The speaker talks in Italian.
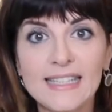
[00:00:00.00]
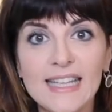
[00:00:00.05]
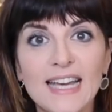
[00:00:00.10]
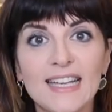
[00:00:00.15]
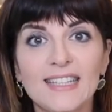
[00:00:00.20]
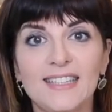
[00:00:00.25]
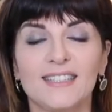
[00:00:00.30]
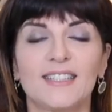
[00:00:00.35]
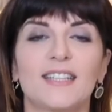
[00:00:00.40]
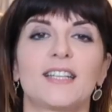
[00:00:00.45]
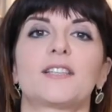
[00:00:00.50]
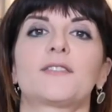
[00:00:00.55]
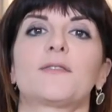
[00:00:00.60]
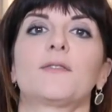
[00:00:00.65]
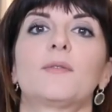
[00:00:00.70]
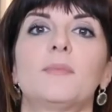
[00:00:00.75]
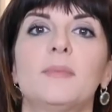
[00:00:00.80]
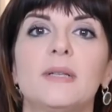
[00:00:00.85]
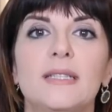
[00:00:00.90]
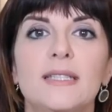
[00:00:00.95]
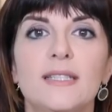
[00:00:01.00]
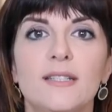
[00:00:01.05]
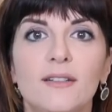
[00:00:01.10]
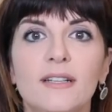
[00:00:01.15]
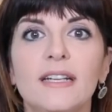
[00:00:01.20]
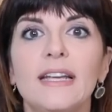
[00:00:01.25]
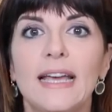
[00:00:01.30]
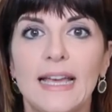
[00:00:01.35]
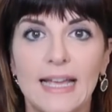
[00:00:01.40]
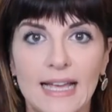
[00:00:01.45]
idee di
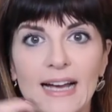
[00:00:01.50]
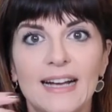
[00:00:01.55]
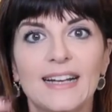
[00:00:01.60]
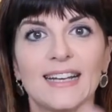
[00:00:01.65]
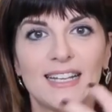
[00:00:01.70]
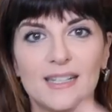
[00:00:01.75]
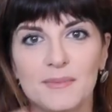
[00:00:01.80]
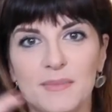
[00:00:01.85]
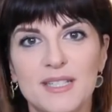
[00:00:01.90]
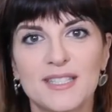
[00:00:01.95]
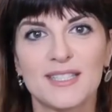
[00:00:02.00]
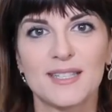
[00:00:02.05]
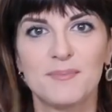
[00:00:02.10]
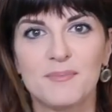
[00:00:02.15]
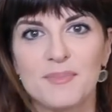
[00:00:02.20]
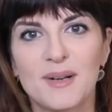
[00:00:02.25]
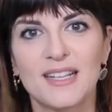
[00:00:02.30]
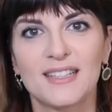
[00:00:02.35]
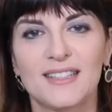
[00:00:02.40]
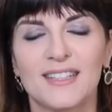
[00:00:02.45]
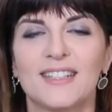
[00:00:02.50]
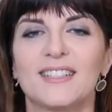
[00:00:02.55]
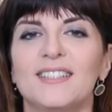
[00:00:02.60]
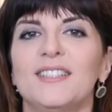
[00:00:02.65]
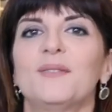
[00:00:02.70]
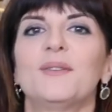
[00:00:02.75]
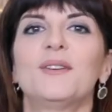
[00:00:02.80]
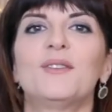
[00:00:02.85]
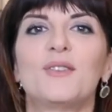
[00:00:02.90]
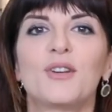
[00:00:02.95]
trasformazione e anche la messa in
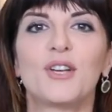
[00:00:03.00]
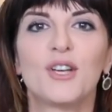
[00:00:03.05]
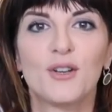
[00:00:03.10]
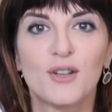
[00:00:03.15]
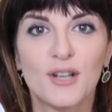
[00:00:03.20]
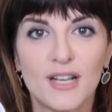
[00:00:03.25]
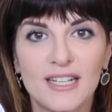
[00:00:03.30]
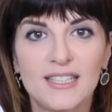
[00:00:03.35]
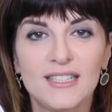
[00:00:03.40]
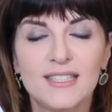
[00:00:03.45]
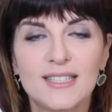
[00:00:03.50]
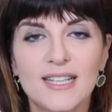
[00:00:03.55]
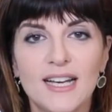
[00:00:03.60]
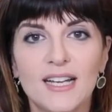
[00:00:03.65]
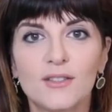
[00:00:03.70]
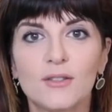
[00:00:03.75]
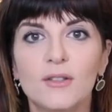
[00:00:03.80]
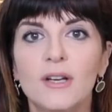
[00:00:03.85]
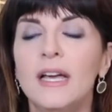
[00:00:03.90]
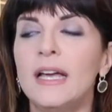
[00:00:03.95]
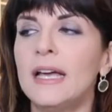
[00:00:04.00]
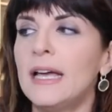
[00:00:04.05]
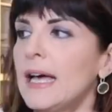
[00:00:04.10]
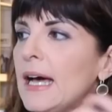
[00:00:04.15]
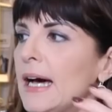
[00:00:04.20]
pratica di quello che ho realizzato